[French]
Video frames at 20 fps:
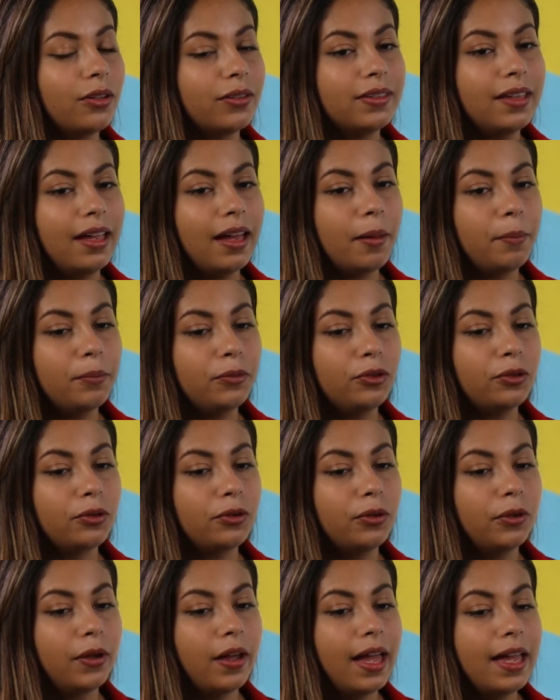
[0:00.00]
en termes de
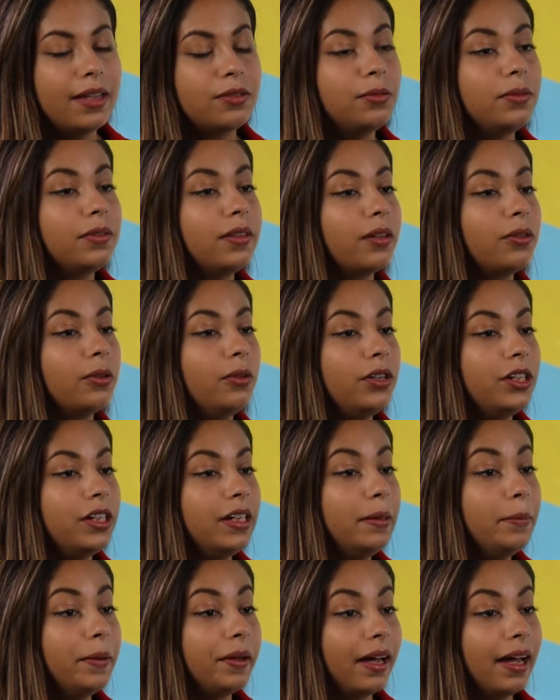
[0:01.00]
euh, est-ce une
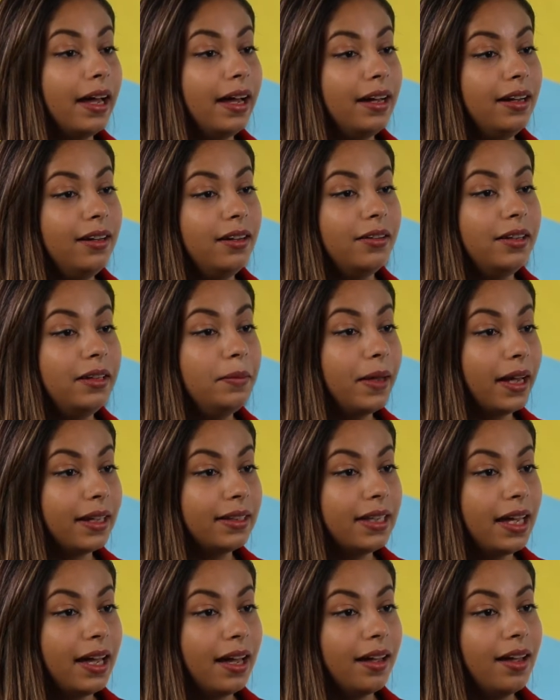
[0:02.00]
technologie libérale,
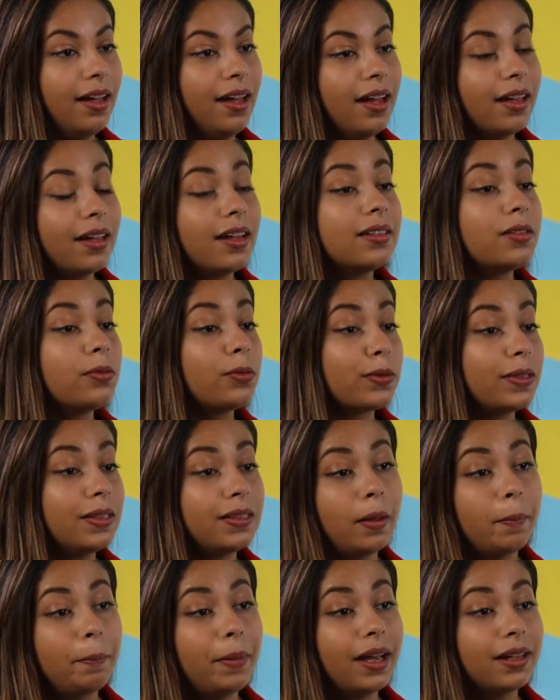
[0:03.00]
libertaire, quels sont
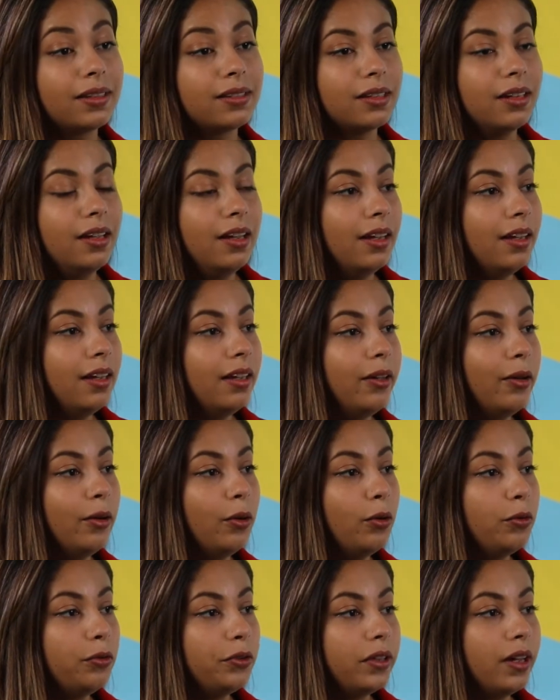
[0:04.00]
ses impacts et
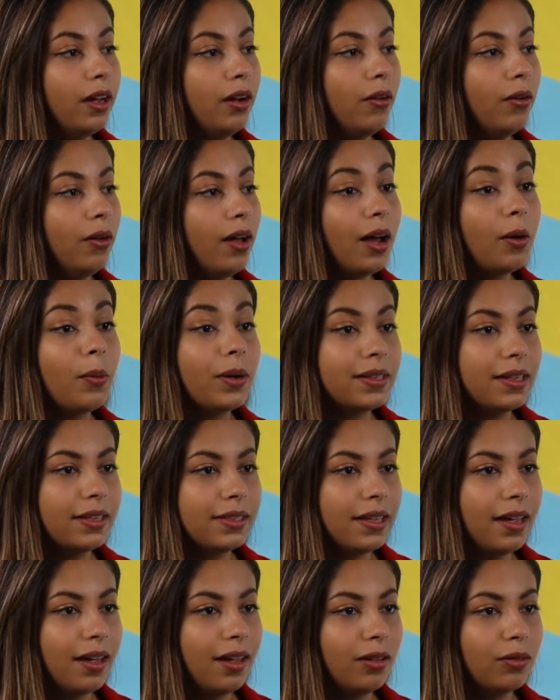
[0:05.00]
au final à quoi ça
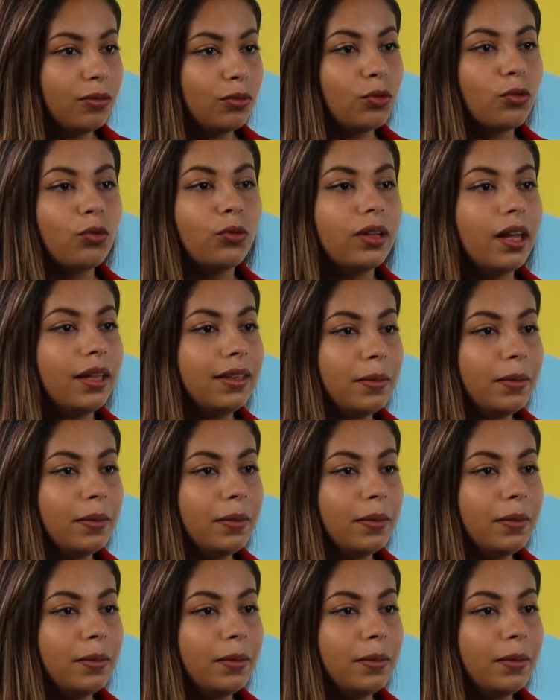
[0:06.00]
sert. Hein. Donc on a